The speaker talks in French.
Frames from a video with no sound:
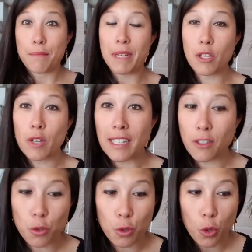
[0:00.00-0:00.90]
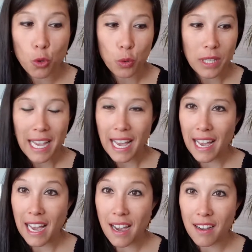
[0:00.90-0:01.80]
Maintenant, il est temps de retourner
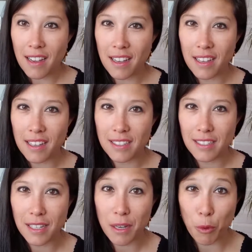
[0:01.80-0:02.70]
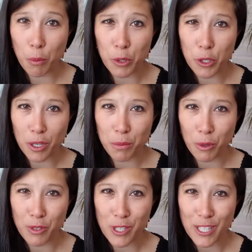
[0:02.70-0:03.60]
à mon bonheur
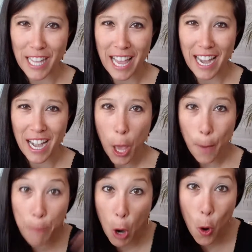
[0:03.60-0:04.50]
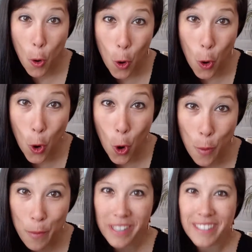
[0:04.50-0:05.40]
professionnel.
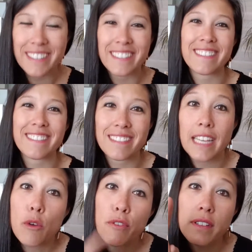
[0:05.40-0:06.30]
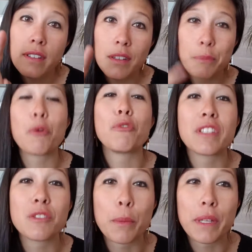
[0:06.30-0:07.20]
Boum Et en fait, bon fin
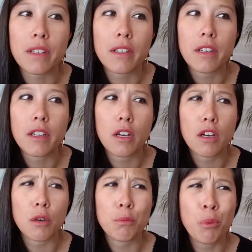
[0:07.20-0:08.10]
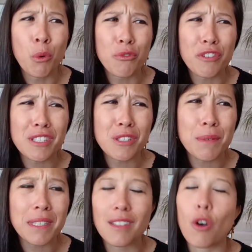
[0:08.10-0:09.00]
de semaine. Bon fin de
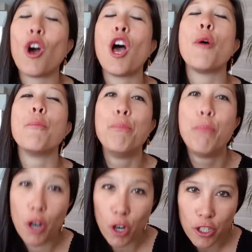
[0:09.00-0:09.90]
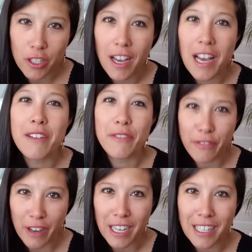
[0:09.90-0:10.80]
semaine Non, bonne
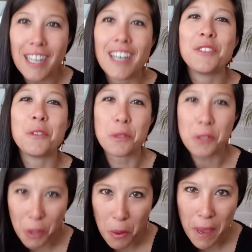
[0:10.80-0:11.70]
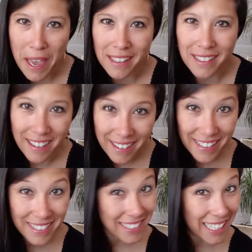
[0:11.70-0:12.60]
fin de semaine.
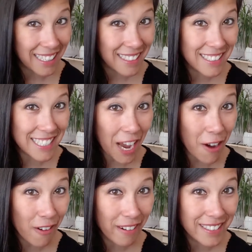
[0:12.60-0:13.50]
Ciao